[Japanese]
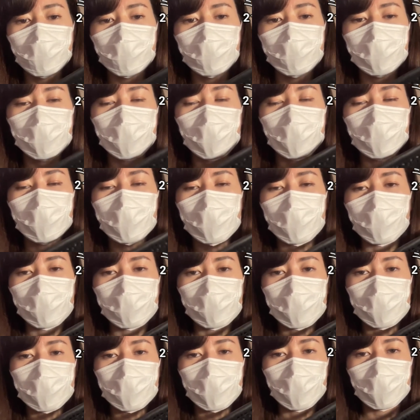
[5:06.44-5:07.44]
欲しかった
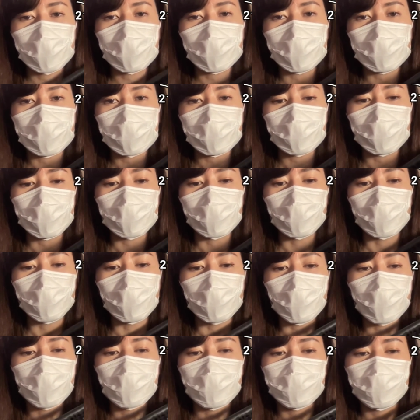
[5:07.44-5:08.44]
色じゃないですけ
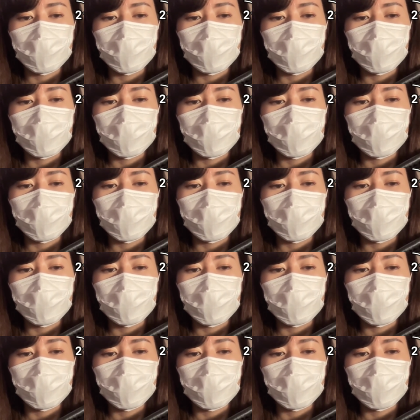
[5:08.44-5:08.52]
ど、